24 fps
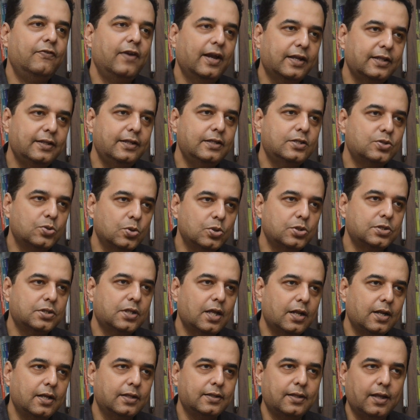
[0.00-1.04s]
व्यक्ति
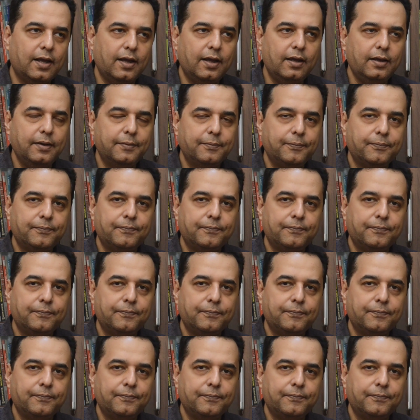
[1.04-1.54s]
सोचता रहता है